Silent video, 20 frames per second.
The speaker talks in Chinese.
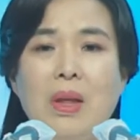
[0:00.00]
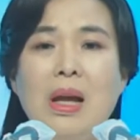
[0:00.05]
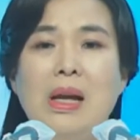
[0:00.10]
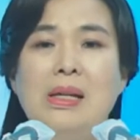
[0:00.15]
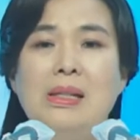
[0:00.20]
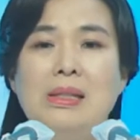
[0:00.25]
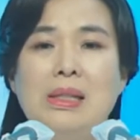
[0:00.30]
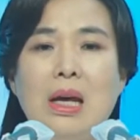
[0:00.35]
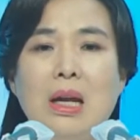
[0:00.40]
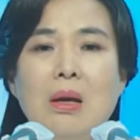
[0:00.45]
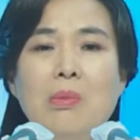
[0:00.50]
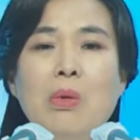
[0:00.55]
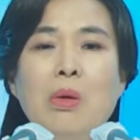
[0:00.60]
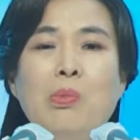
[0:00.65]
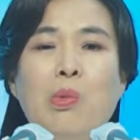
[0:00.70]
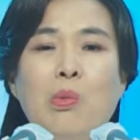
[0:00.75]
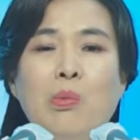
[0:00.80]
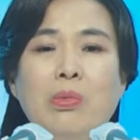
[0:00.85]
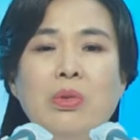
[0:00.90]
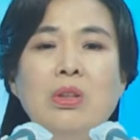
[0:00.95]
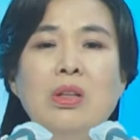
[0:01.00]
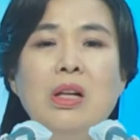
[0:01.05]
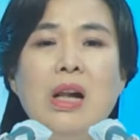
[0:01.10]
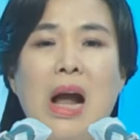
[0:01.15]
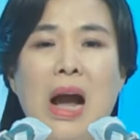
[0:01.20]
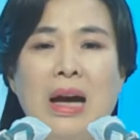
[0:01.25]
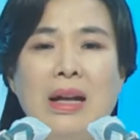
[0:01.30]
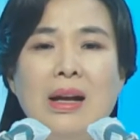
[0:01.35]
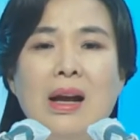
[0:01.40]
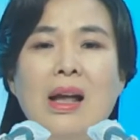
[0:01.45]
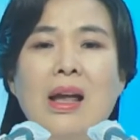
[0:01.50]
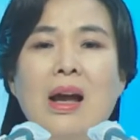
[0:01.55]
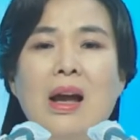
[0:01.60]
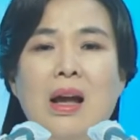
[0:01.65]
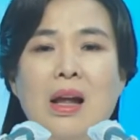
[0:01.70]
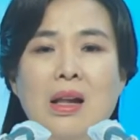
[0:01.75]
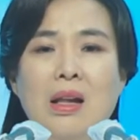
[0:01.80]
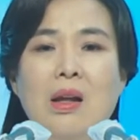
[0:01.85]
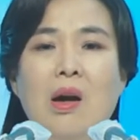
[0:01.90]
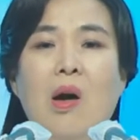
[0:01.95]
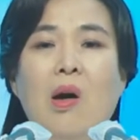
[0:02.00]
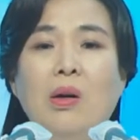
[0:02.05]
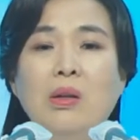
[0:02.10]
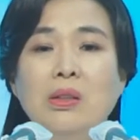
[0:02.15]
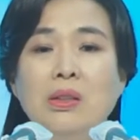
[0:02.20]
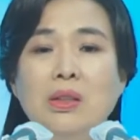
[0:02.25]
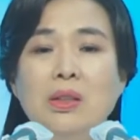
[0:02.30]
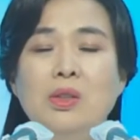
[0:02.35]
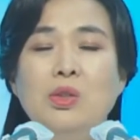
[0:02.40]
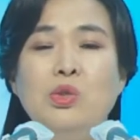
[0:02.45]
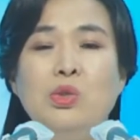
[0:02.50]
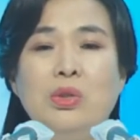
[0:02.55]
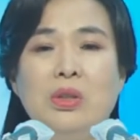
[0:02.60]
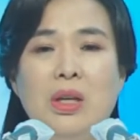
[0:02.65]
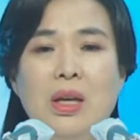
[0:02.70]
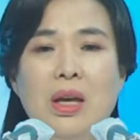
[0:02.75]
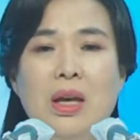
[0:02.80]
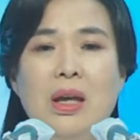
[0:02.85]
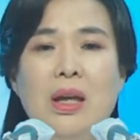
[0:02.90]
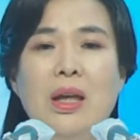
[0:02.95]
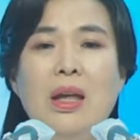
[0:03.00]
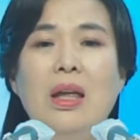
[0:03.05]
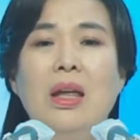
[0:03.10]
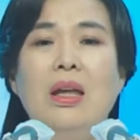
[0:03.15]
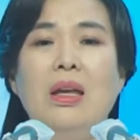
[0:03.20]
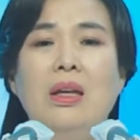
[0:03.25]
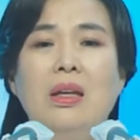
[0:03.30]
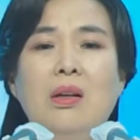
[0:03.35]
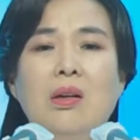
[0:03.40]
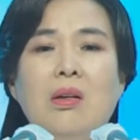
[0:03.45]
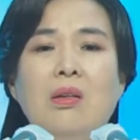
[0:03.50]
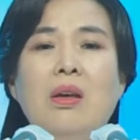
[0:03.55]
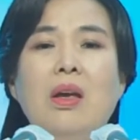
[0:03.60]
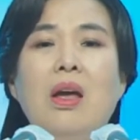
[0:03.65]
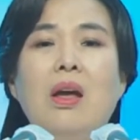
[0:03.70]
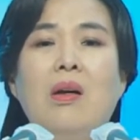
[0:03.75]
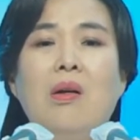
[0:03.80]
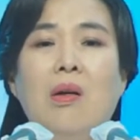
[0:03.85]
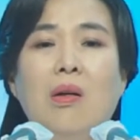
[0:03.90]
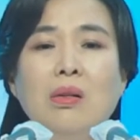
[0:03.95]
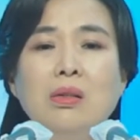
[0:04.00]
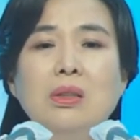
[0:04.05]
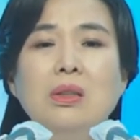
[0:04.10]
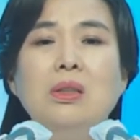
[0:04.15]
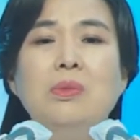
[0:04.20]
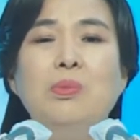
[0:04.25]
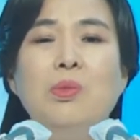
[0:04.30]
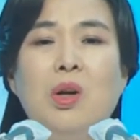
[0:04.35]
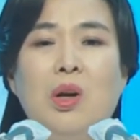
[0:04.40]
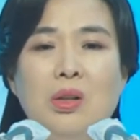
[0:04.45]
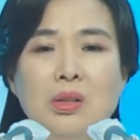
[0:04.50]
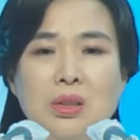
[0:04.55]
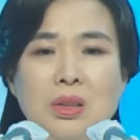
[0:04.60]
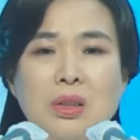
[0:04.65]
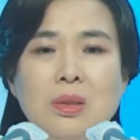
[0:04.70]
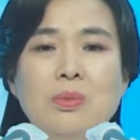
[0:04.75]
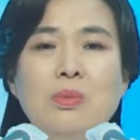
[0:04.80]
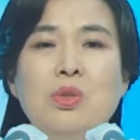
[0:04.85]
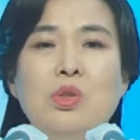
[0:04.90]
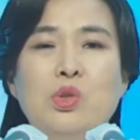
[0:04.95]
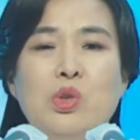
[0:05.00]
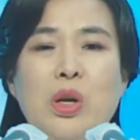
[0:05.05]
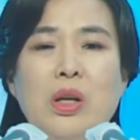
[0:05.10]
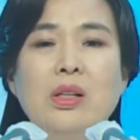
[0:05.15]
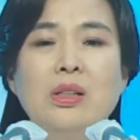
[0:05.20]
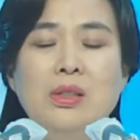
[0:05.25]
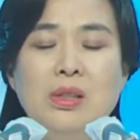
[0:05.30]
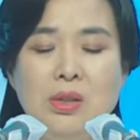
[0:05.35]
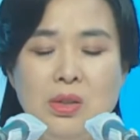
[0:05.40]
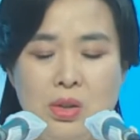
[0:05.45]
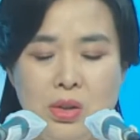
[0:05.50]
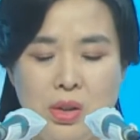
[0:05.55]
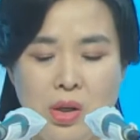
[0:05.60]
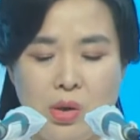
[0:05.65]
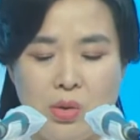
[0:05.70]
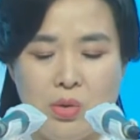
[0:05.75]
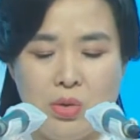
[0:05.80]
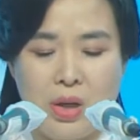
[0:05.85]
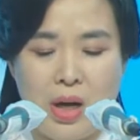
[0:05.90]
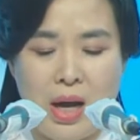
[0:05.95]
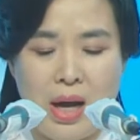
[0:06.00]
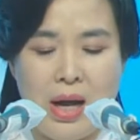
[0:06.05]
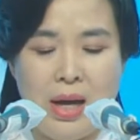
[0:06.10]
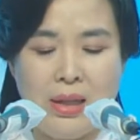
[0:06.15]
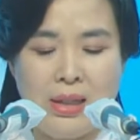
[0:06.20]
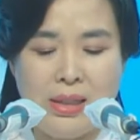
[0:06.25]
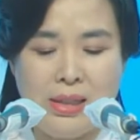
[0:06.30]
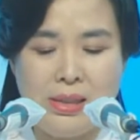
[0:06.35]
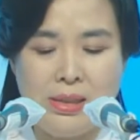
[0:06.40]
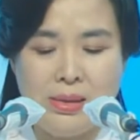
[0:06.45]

而有的人都不是小孩子了，明白人情世故，还经常犯罪。